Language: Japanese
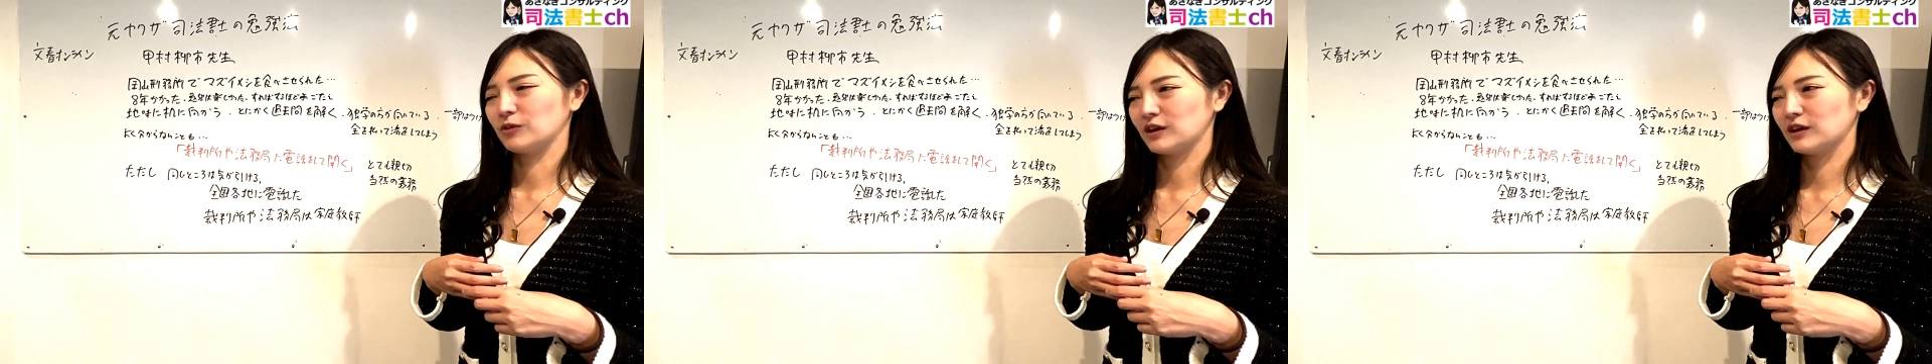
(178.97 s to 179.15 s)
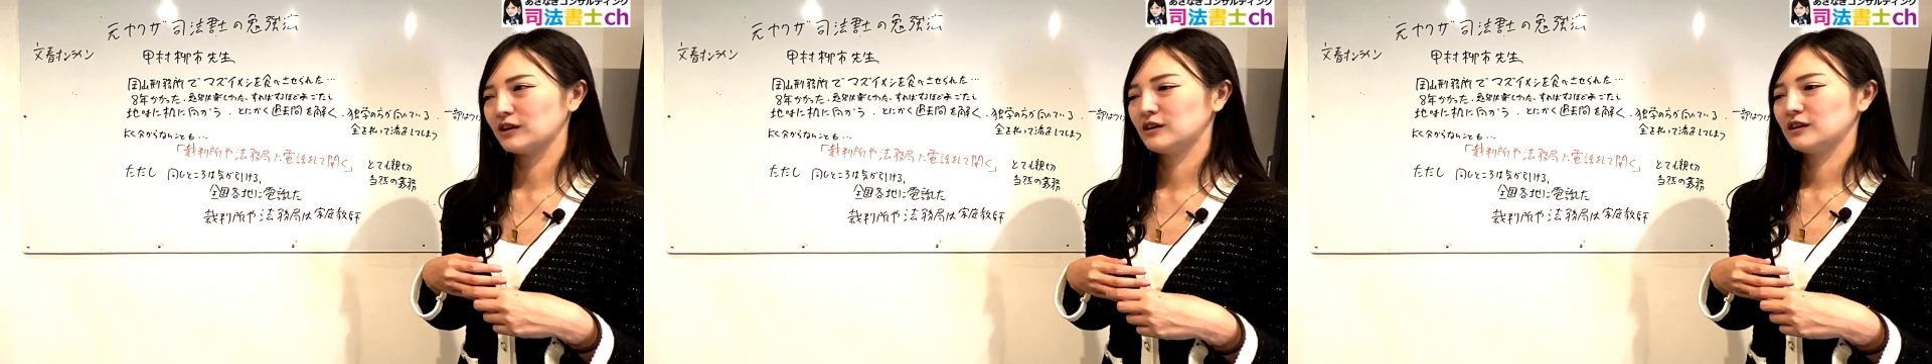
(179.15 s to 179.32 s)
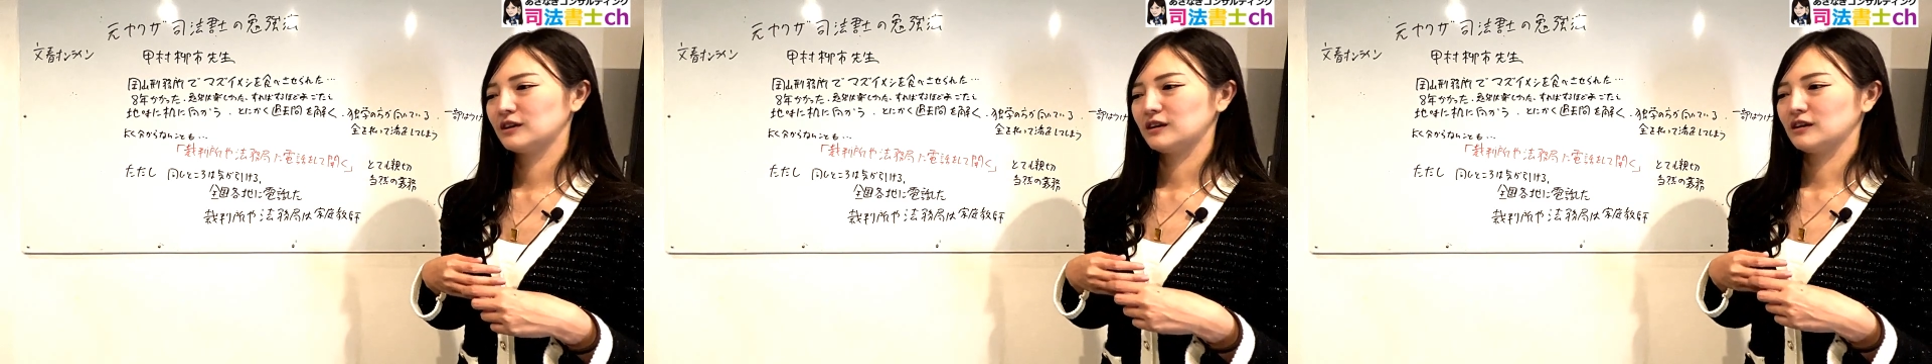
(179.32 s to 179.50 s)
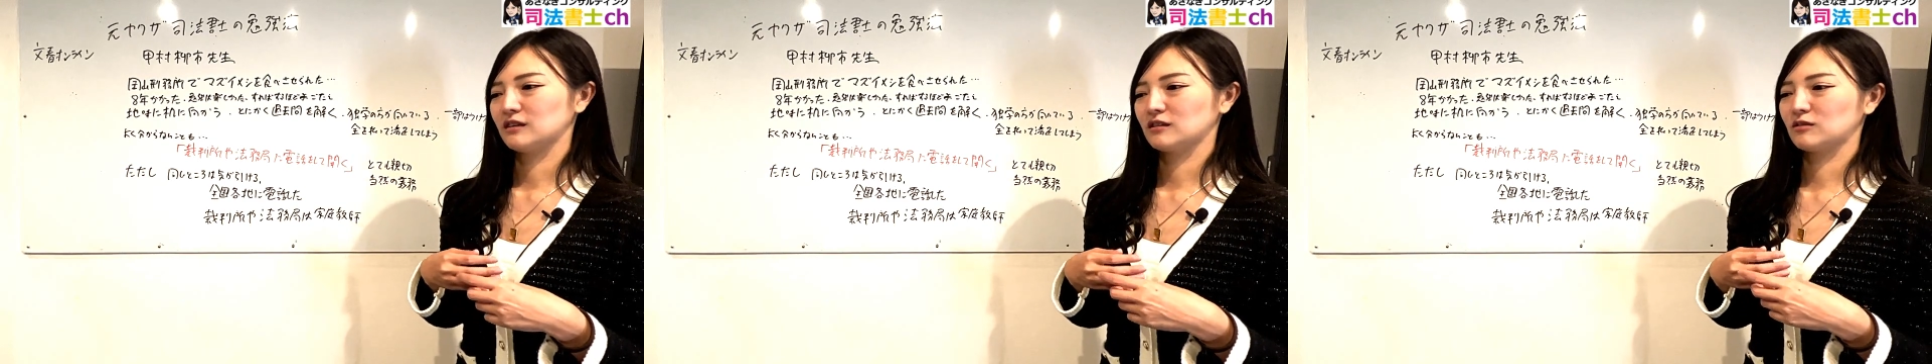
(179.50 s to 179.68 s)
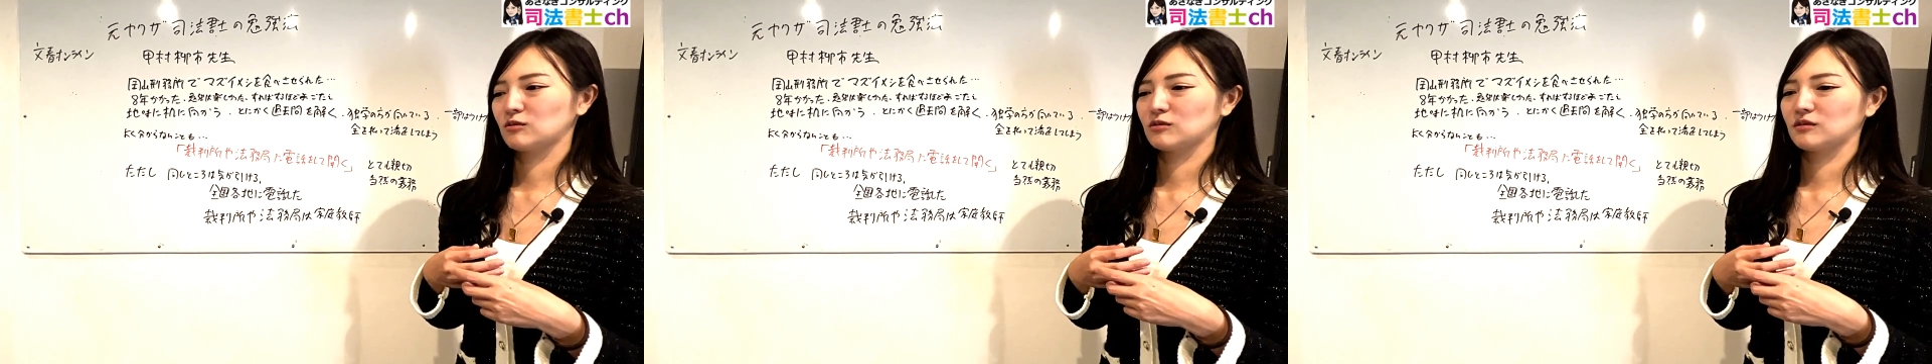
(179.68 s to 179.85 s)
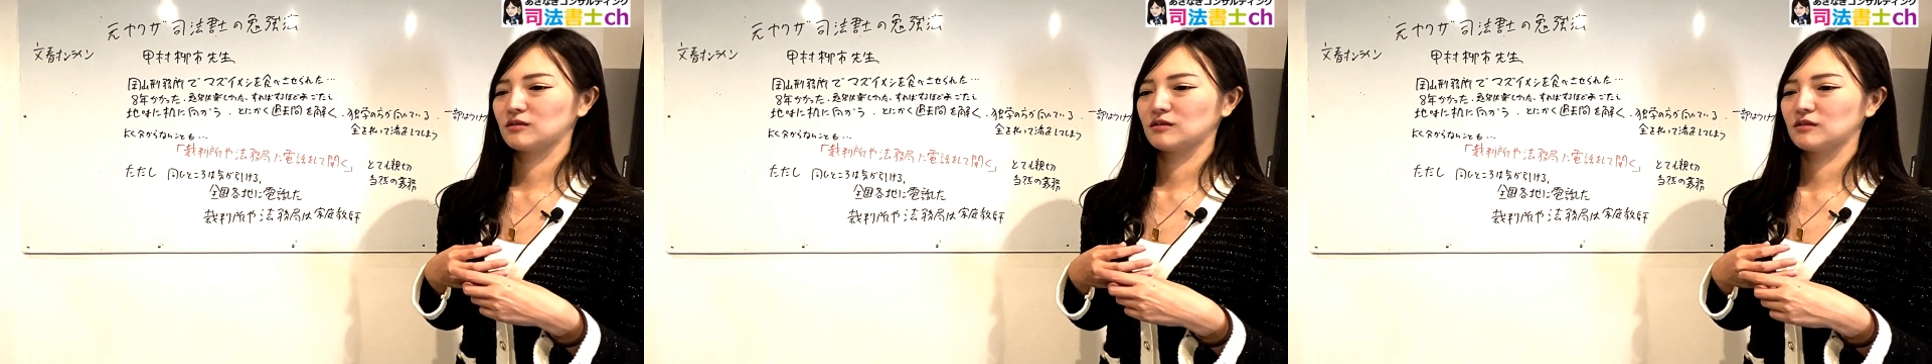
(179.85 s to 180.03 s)
ね、
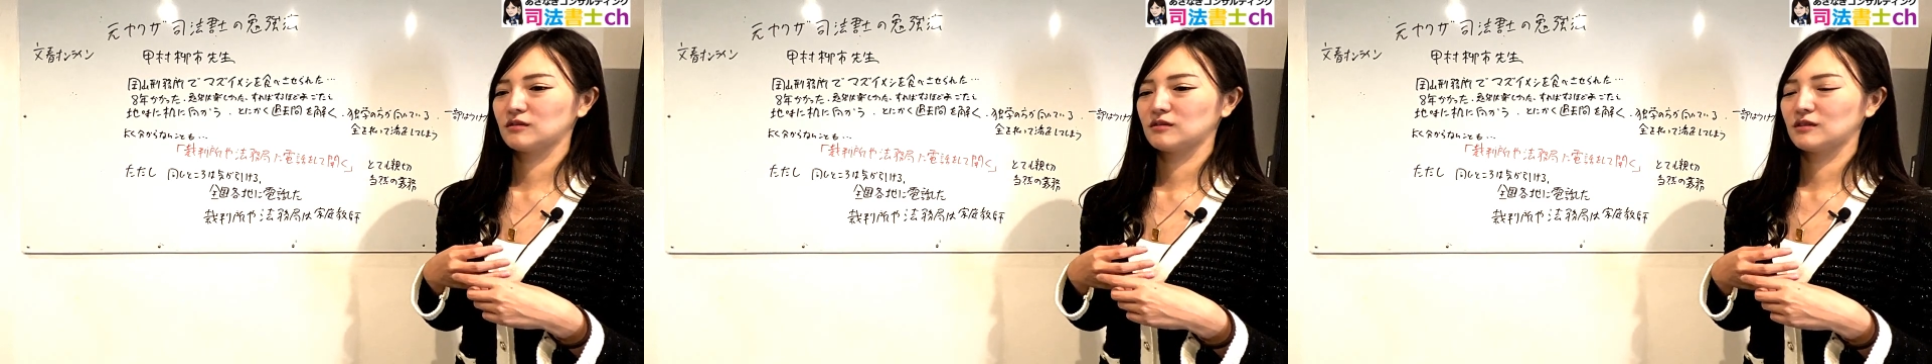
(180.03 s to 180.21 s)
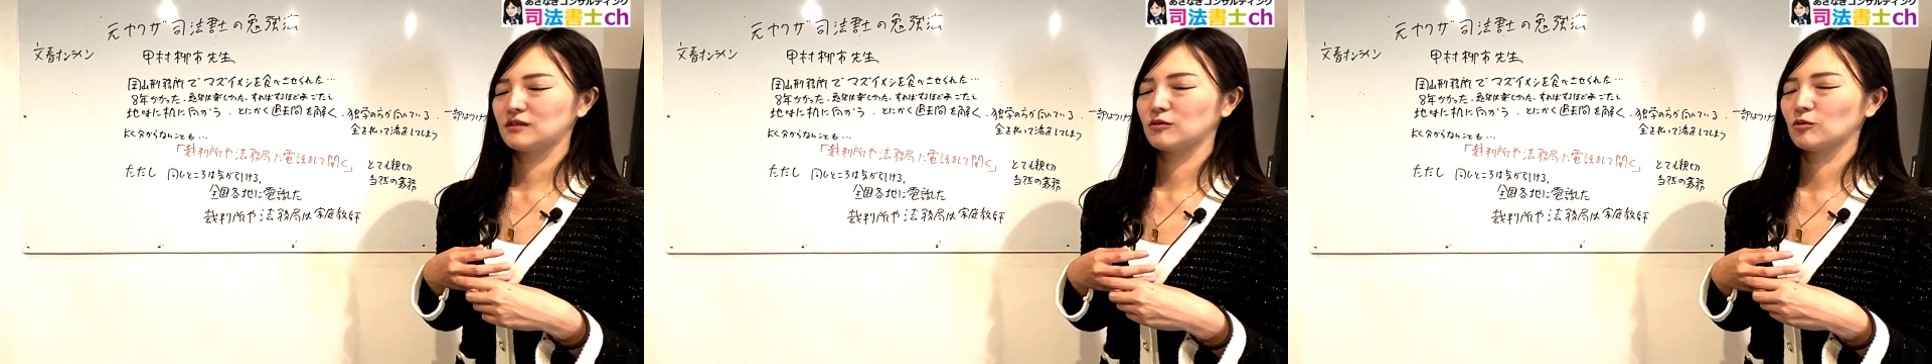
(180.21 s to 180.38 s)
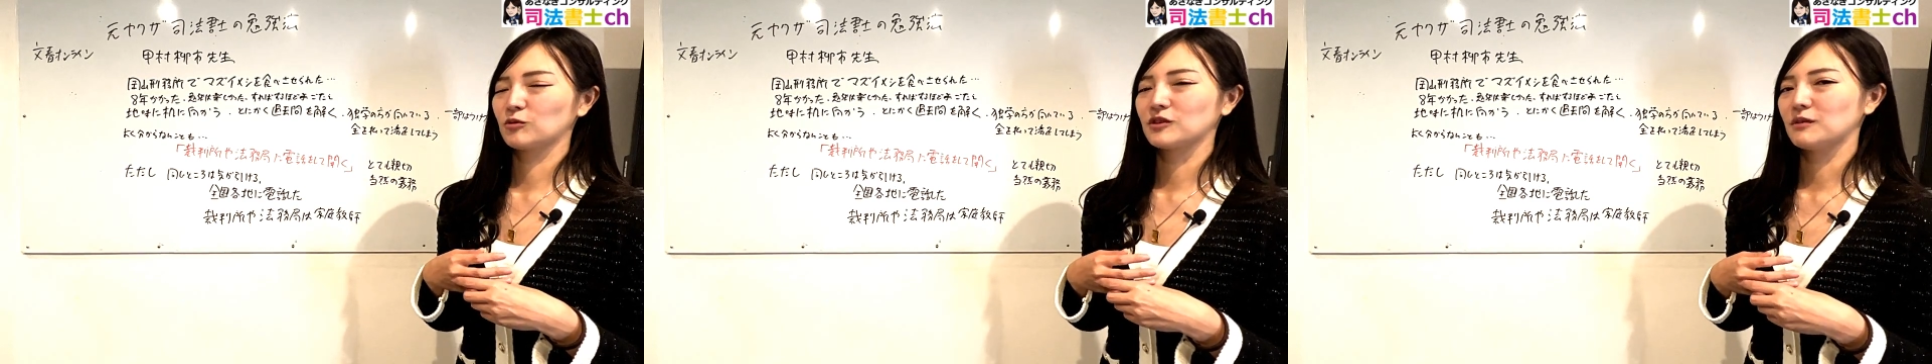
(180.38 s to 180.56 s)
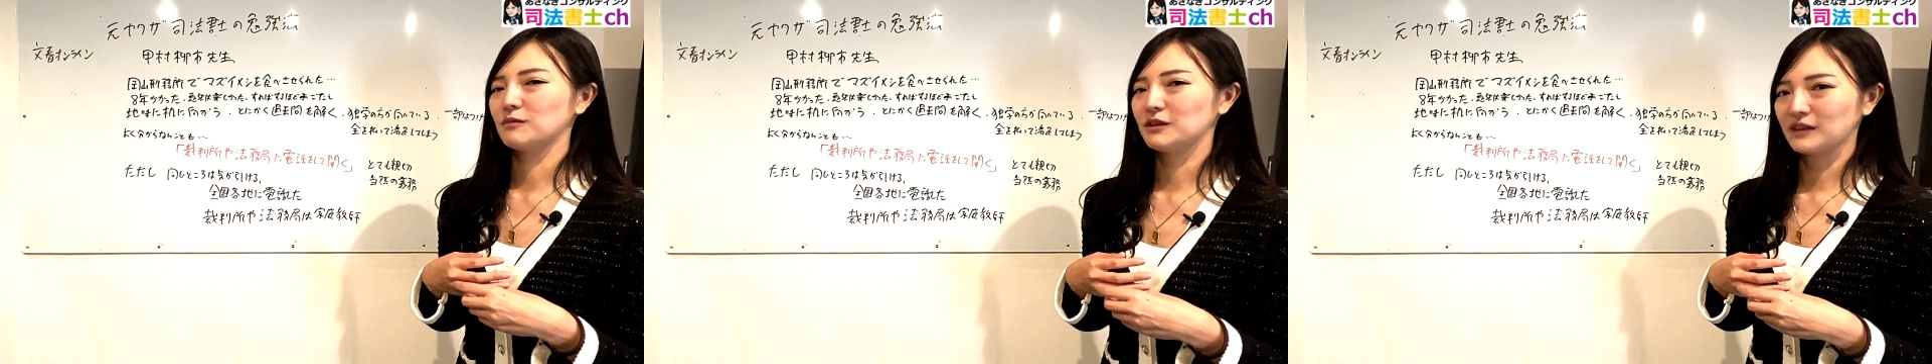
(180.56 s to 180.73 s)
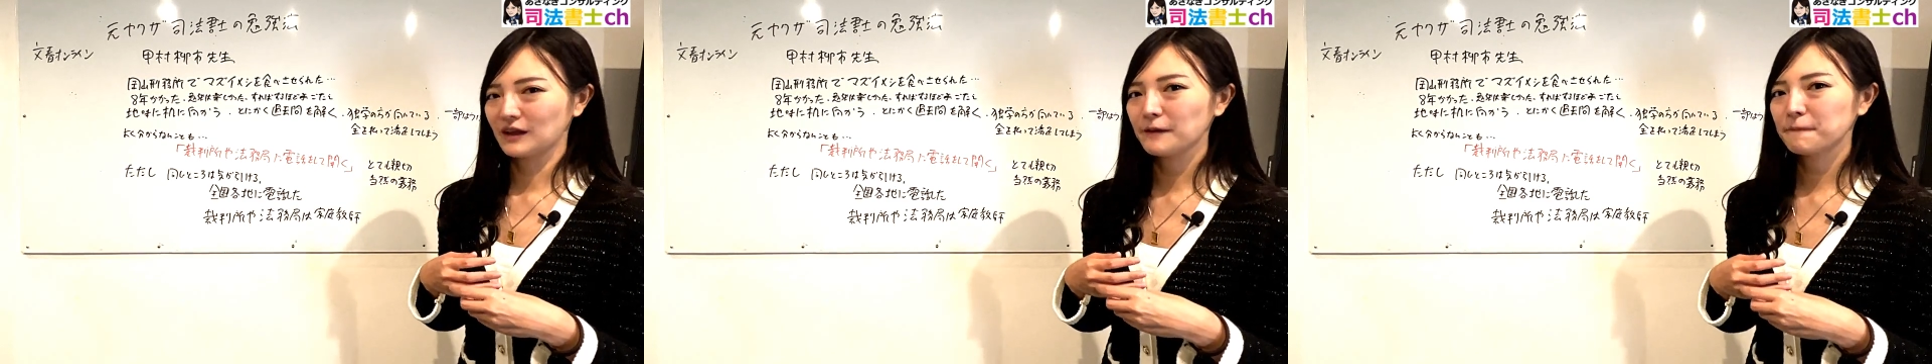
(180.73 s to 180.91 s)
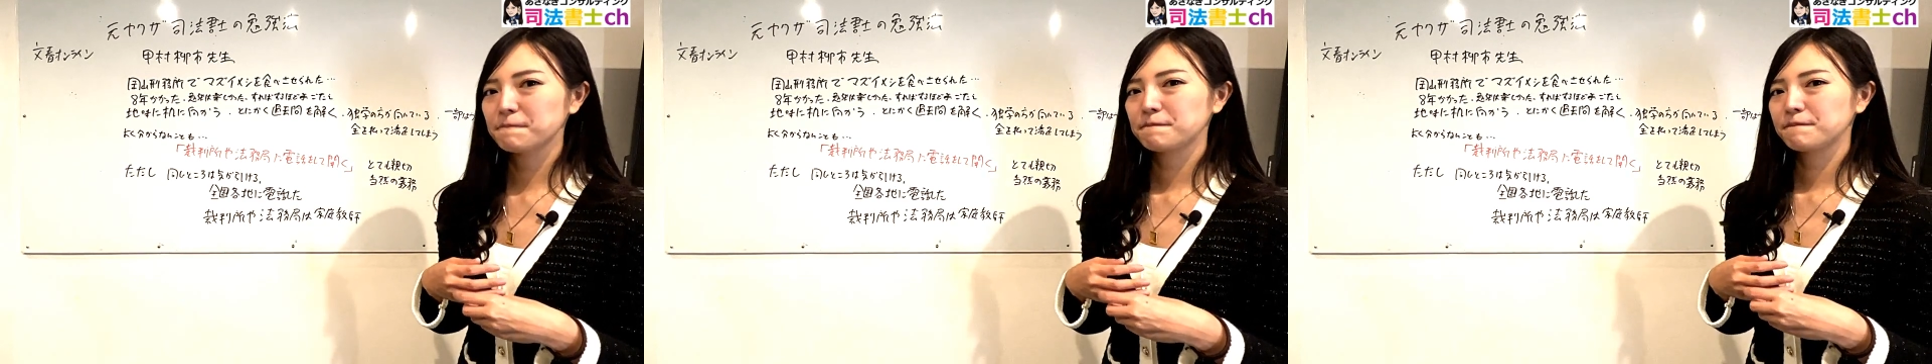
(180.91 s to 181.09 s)
取ってみ
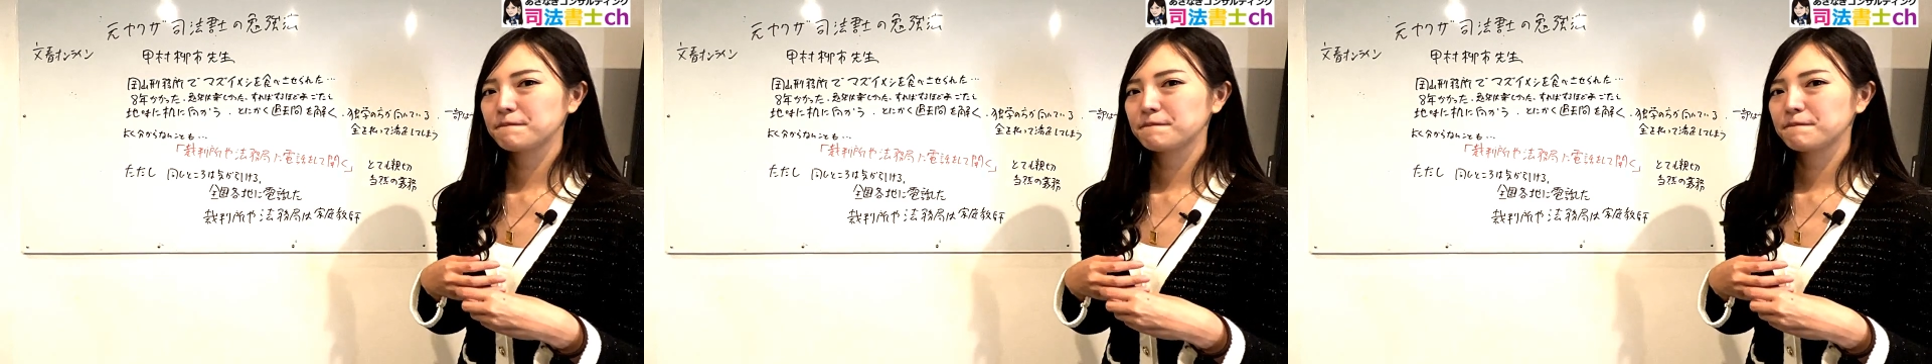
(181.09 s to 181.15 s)
て、